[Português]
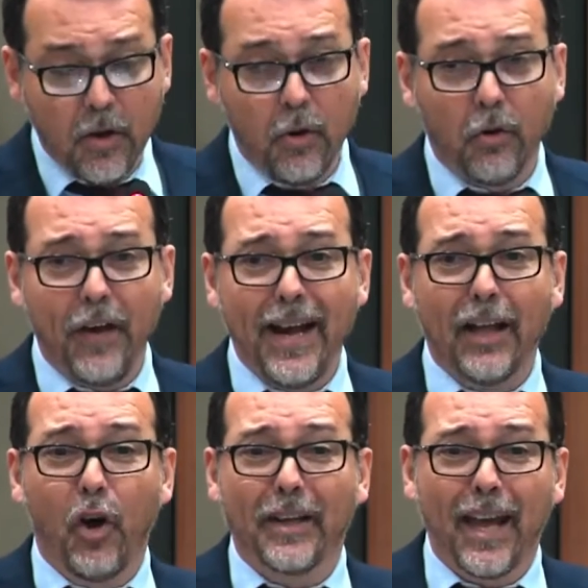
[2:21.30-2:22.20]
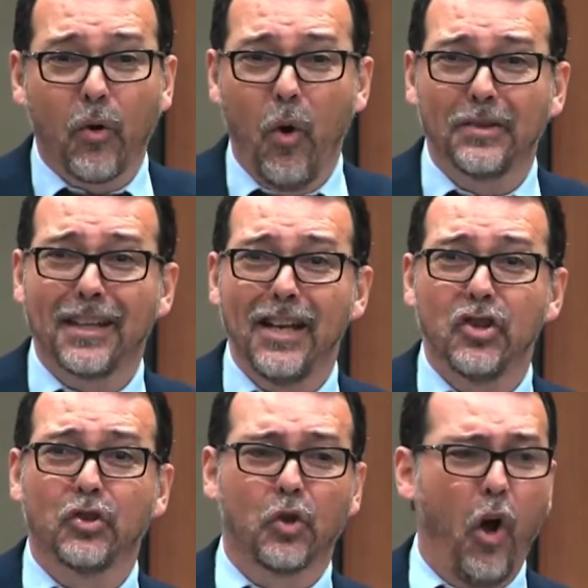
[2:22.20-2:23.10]
O governador que é
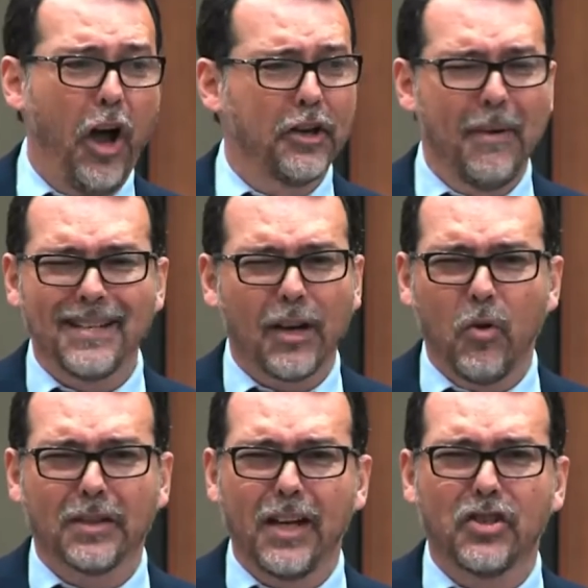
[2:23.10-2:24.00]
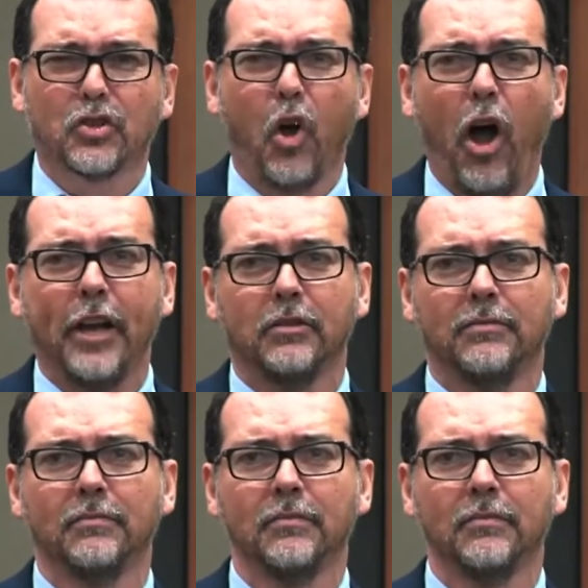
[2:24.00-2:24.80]
contraditório, mas é contraditório,